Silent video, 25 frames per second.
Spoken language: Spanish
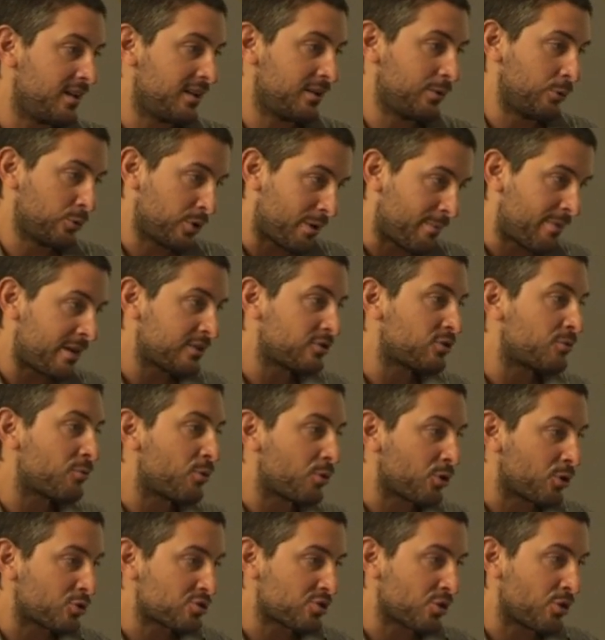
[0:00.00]
el glutamato
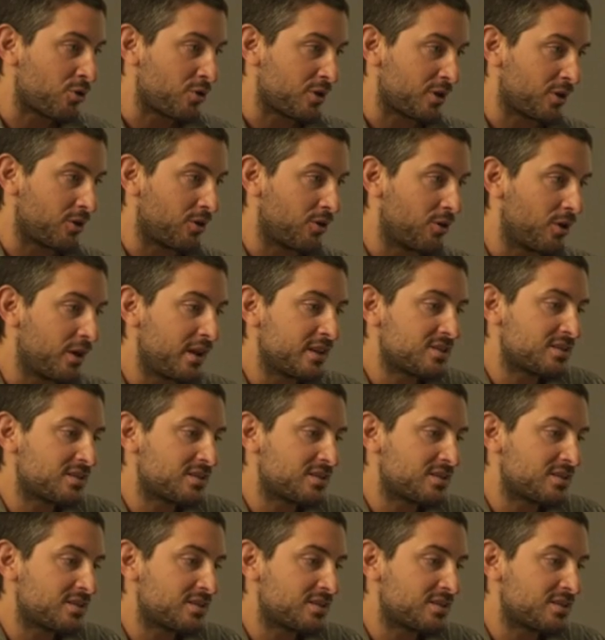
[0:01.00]
monosódico,